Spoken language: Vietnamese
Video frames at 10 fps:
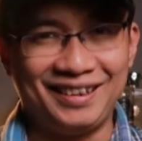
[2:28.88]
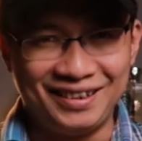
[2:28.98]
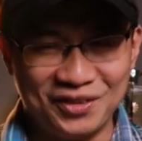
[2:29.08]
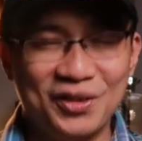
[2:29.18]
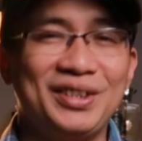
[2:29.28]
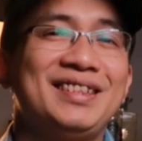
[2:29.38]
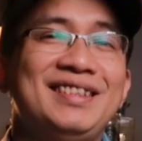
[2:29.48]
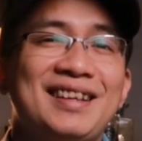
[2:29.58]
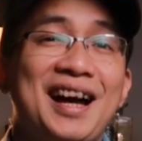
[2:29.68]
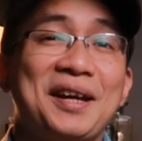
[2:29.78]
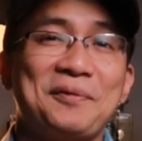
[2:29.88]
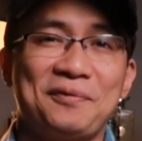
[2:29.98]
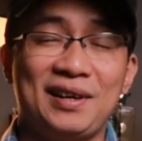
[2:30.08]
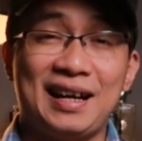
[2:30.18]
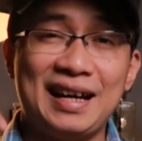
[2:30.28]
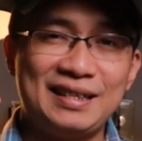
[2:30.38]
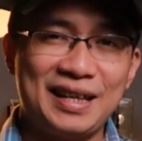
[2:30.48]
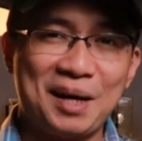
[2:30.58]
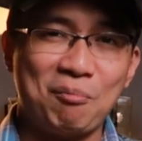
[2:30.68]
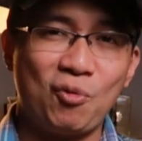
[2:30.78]
ngồi thư giãn và hãy
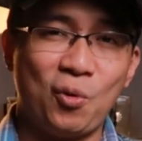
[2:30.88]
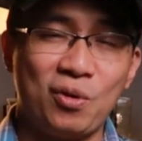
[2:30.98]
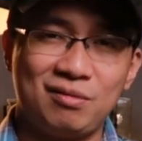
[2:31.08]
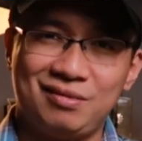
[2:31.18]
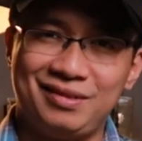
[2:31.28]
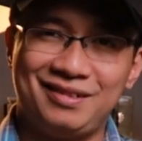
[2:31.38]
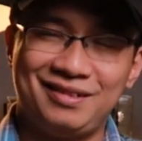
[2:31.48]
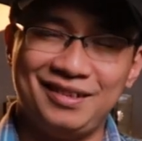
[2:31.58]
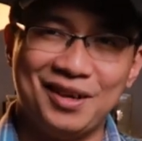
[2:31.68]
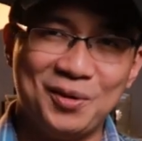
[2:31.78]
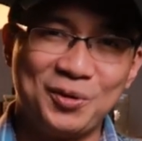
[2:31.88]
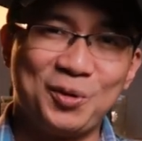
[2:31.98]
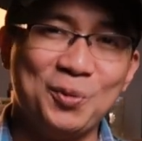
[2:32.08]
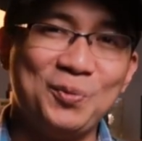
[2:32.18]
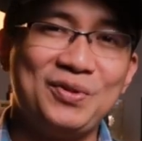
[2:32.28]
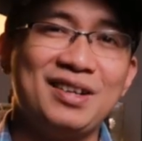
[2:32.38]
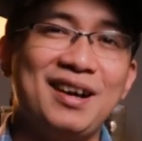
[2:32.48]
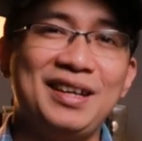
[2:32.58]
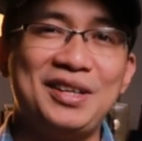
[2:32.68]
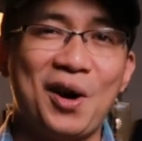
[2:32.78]
xem cuộc đấu súng
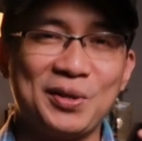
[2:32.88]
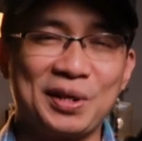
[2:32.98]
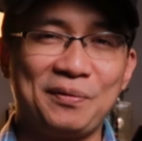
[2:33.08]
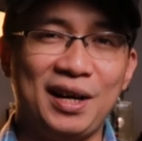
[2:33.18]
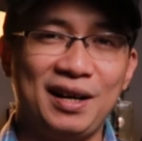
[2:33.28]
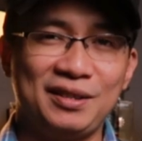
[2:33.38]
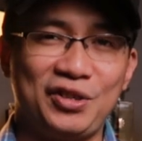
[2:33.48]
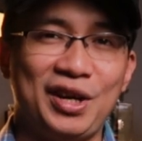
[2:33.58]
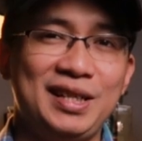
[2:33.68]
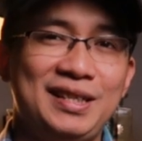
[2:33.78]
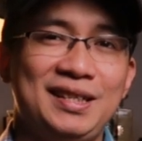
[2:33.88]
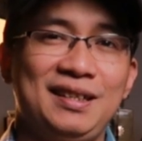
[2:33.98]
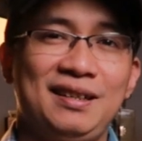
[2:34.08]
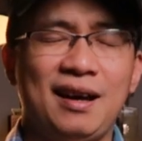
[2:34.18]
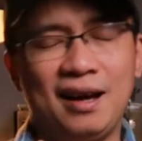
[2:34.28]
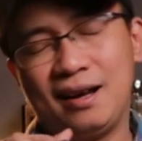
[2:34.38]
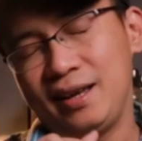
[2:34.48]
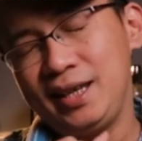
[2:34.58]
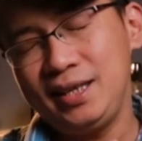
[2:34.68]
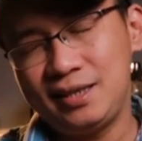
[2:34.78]
giữa Dior Savage ADT,
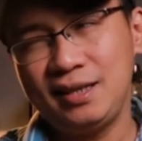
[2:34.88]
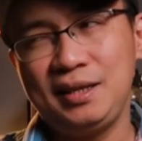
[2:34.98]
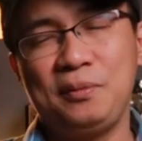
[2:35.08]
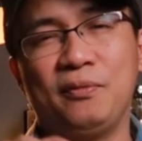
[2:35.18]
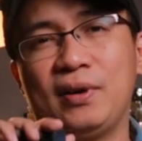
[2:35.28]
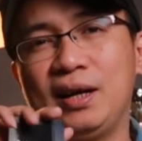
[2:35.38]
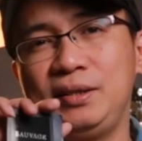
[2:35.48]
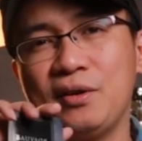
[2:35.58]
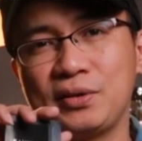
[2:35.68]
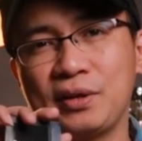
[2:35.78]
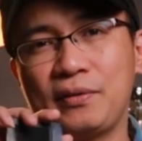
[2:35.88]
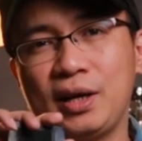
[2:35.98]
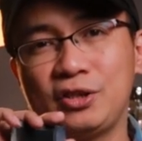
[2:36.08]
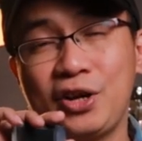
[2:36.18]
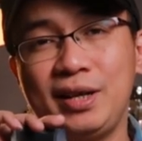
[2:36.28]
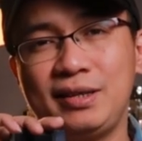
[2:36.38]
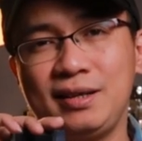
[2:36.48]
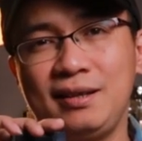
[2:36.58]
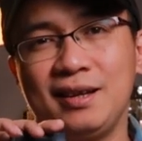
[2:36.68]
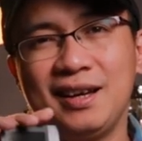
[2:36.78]
uh, EDT và Dior Savage
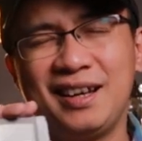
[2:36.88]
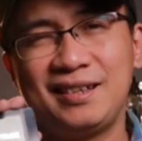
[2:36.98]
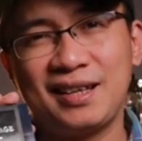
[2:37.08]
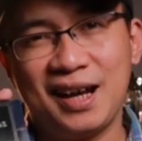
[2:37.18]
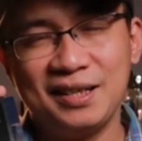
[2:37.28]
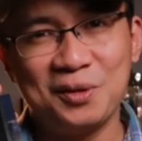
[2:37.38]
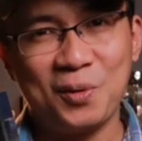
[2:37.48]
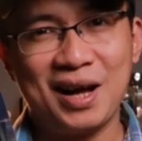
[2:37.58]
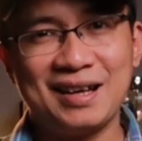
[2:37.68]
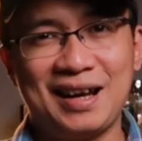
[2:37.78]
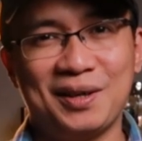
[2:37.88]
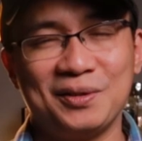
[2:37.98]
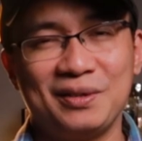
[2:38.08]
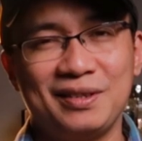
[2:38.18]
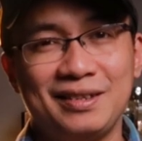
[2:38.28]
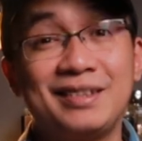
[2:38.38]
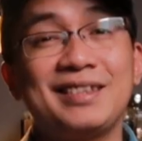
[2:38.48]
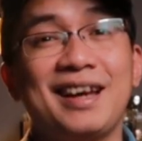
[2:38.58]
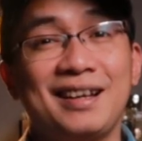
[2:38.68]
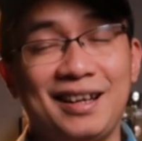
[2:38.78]
ADT chai nước hoa nào
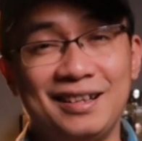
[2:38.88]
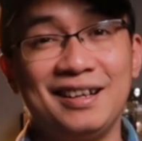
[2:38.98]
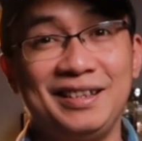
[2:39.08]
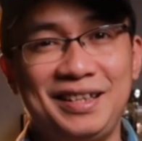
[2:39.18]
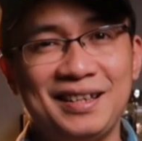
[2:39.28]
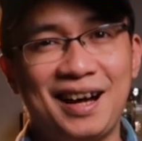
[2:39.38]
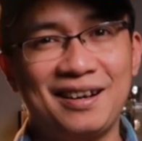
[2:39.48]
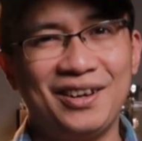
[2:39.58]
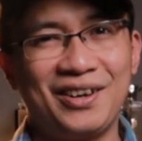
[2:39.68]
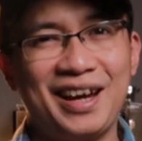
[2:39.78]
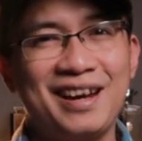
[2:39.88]
sẽ là người chiến thắng ok